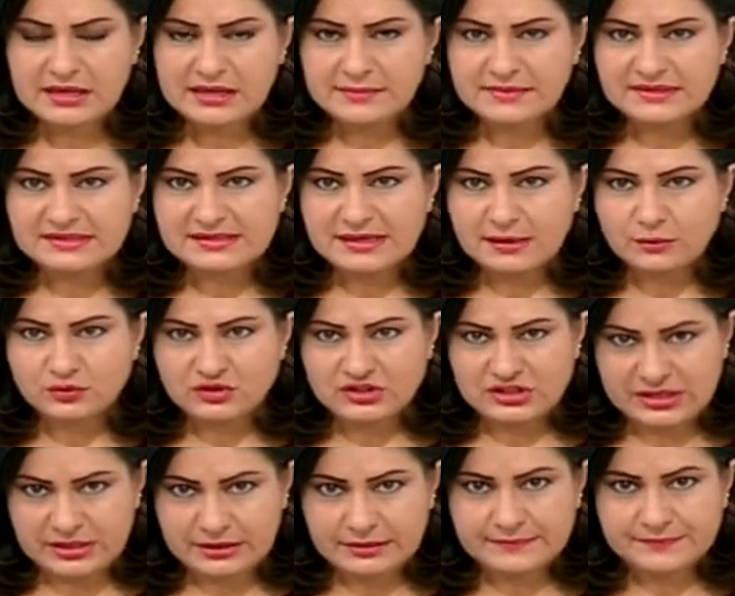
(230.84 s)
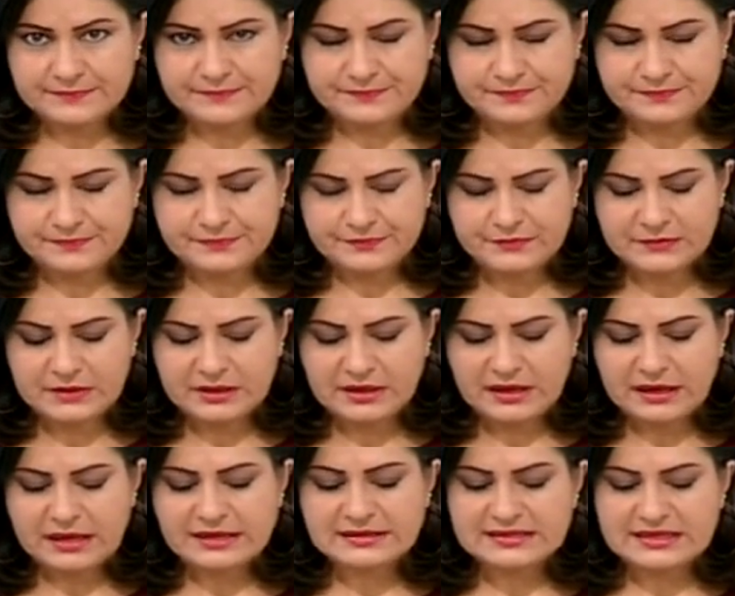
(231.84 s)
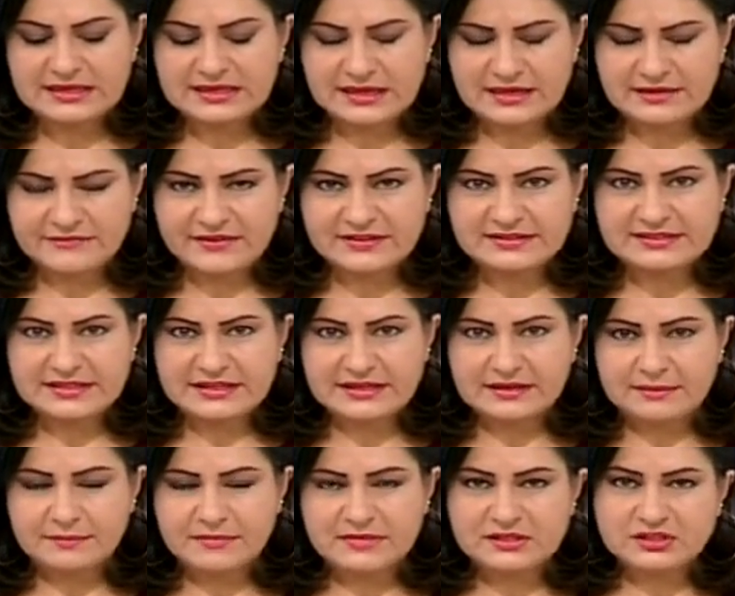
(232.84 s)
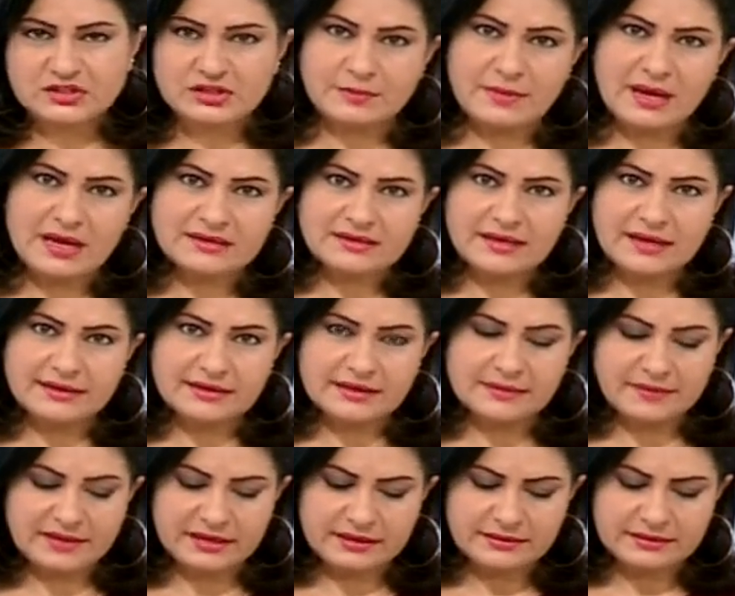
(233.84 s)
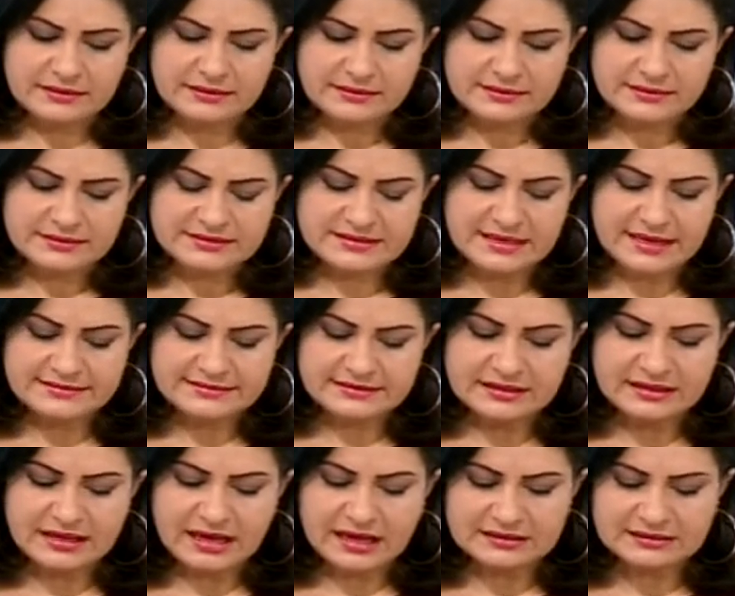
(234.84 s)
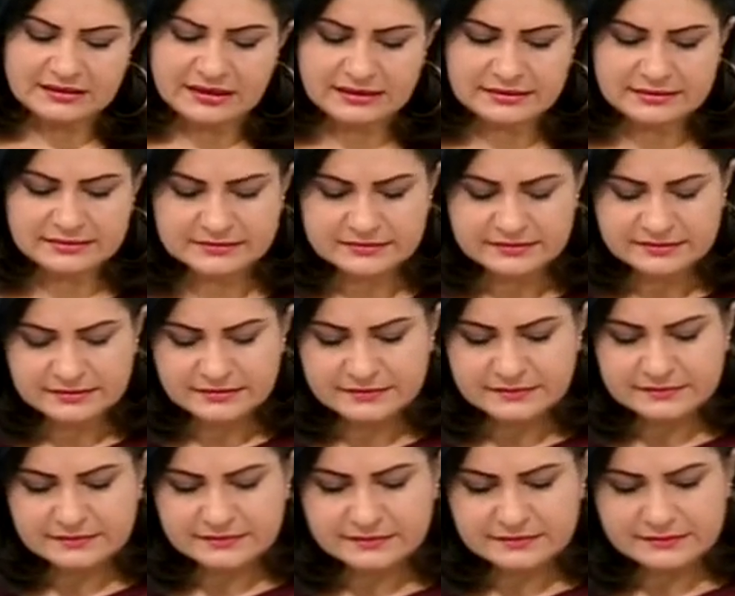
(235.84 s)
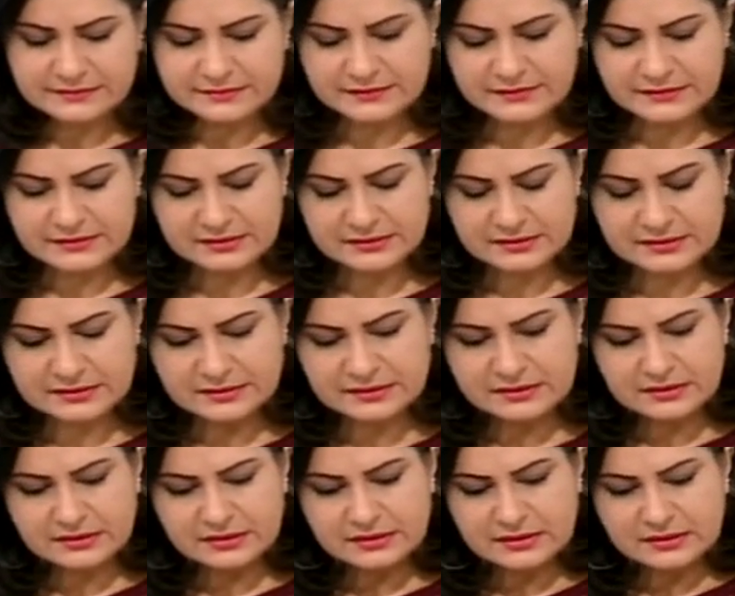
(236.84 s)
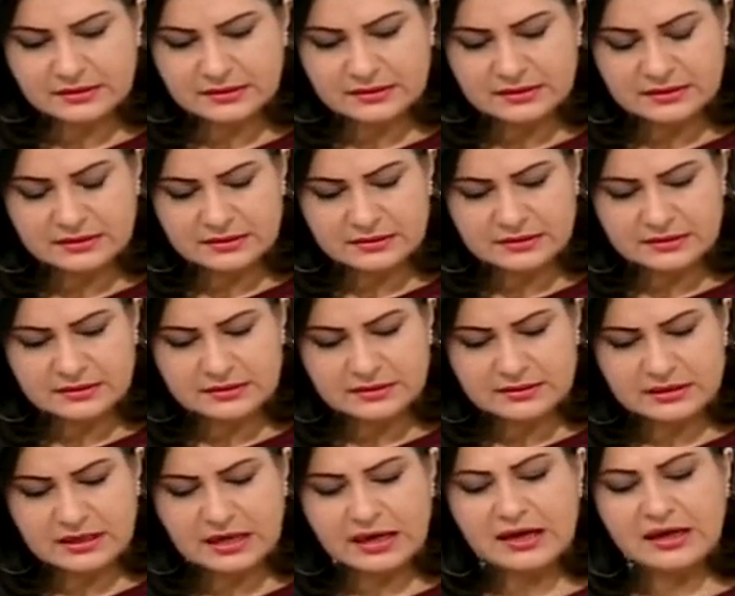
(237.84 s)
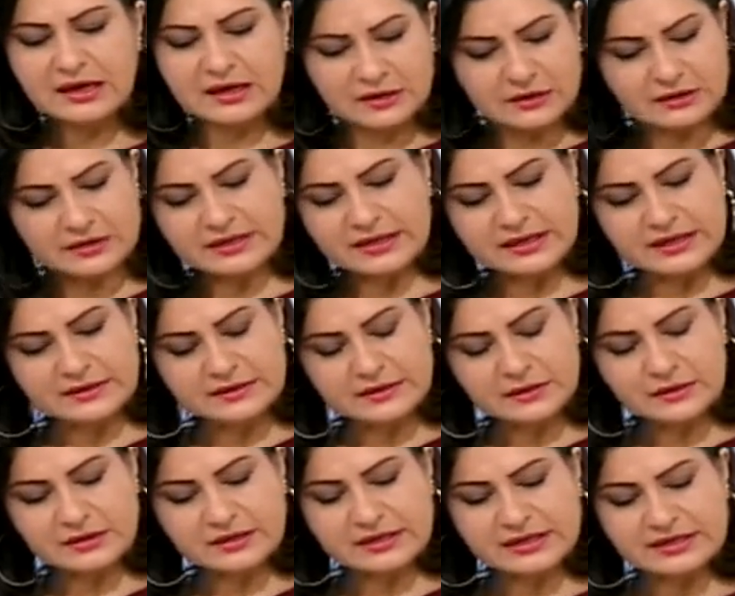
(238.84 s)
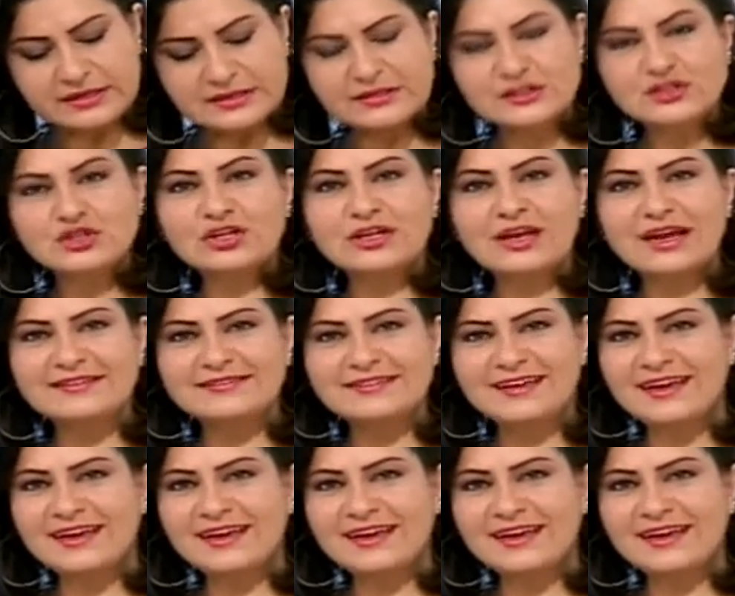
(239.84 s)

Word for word: هي متزوجة؟ لا انت تلفنتي من جمعة تقريبا سألتيني عنها؟ لا من شي شهر شهرين اه اوكي اوكي شكرا